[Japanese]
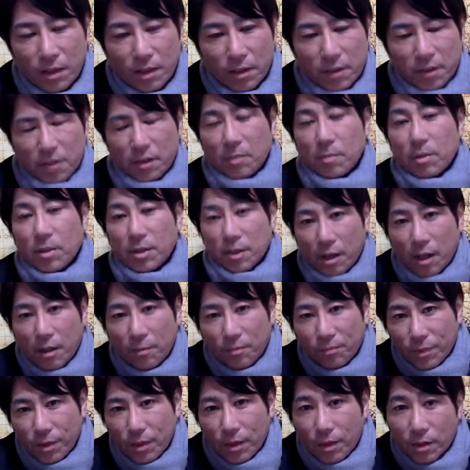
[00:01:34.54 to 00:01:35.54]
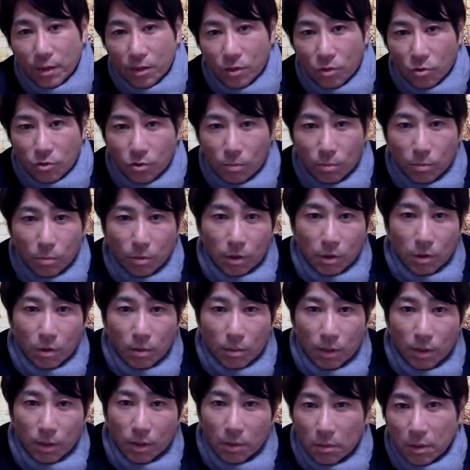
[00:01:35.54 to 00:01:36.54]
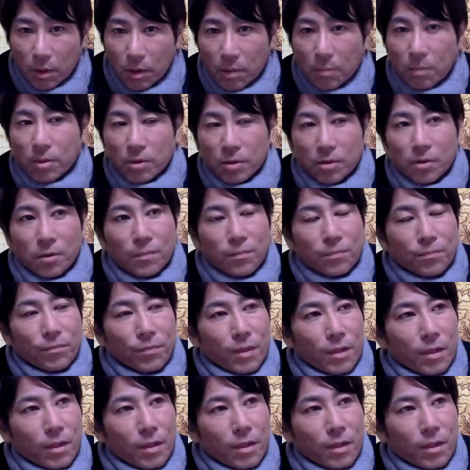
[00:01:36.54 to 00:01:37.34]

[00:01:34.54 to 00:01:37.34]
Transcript: 知ってましたあなた宿坊で泊まったことあります